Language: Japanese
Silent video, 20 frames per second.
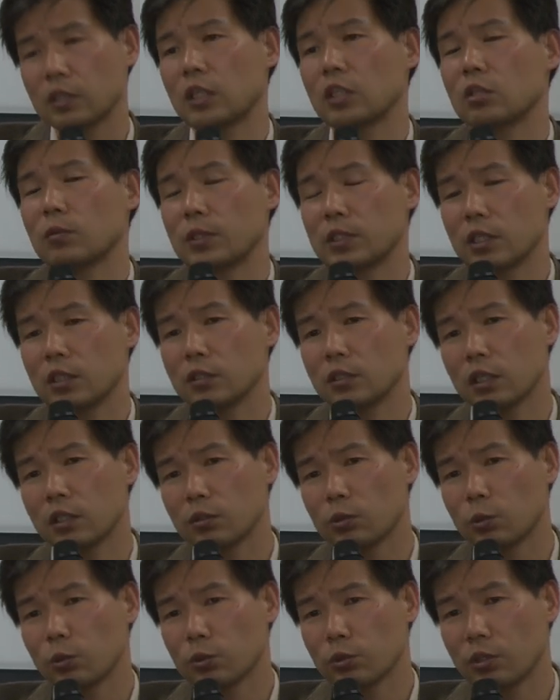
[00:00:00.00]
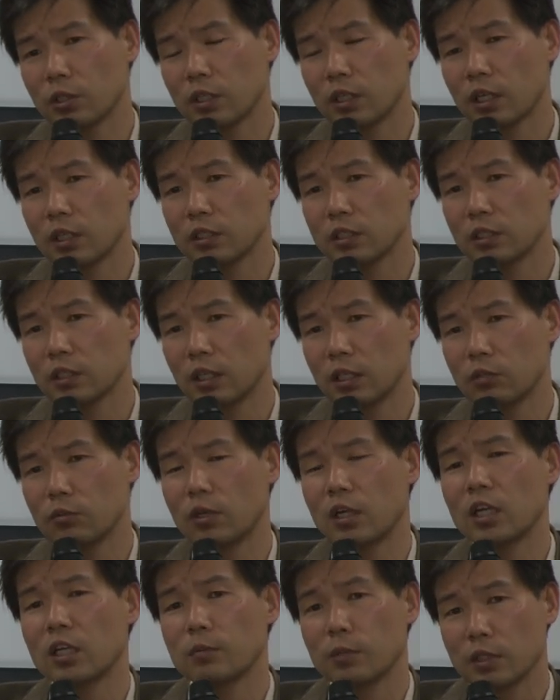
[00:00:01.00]
例えば尖閣のことに関心がある
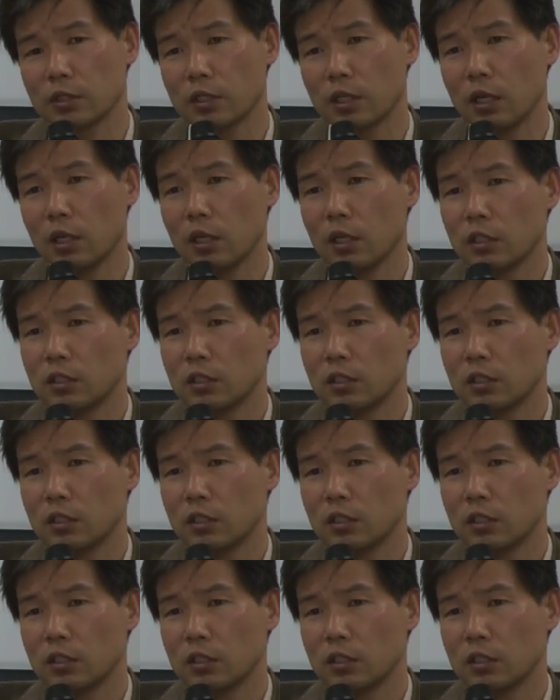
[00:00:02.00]
の分かりました、